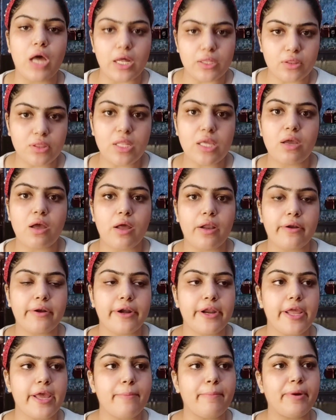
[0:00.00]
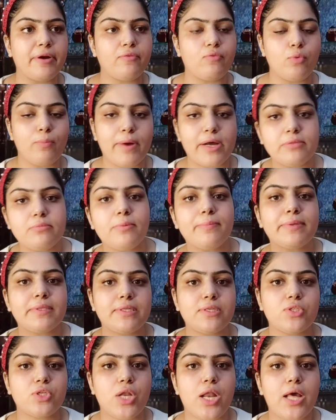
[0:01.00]
दांत निकाल रही है बट वो बाद में
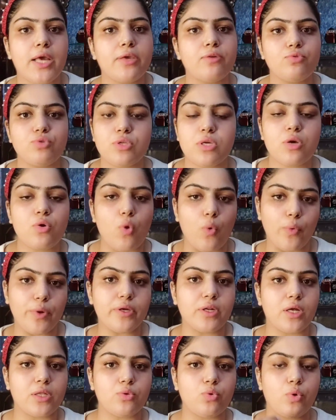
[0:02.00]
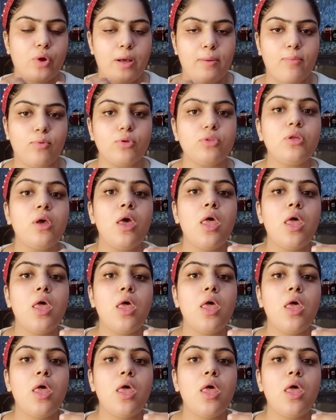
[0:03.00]
पता चला कि उसे कोविड का थोड़ा बहुत